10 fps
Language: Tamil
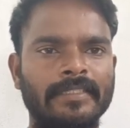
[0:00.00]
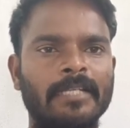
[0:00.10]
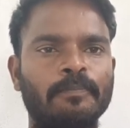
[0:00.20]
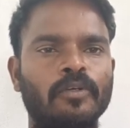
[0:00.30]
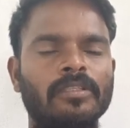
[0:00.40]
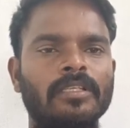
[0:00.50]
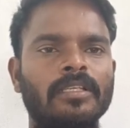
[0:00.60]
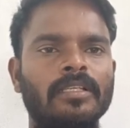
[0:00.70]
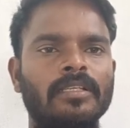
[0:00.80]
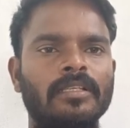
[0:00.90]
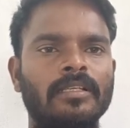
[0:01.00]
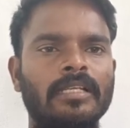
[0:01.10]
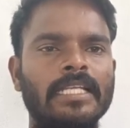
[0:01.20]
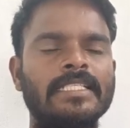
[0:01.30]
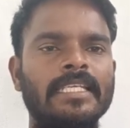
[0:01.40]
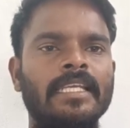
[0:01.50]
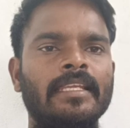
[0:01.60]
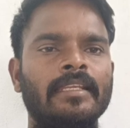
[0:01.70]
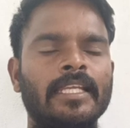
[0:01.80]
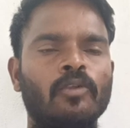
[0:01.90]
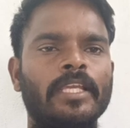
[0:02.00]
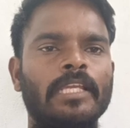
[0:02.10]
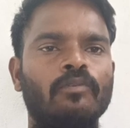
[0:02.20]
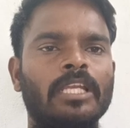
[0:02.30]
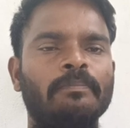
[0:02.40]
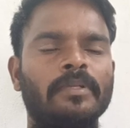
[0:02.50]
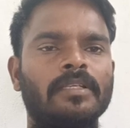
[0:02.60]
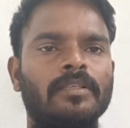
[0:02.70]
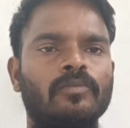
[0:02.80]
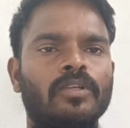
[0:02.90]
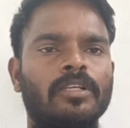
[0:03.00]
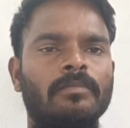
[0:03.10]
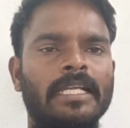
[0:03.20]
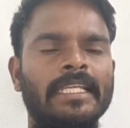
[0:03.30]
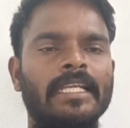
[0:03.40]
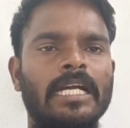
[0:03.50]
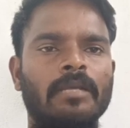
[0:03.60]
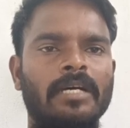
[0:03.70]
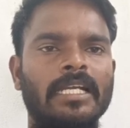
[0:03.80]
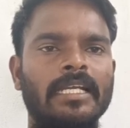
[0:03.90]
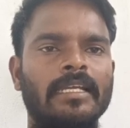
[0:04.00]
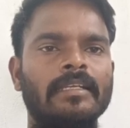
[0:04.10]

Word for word: தற்போது கட்சி என்னுடைய உழைப்பிற்கு கொடுக்கும் அங்கீகாரமாக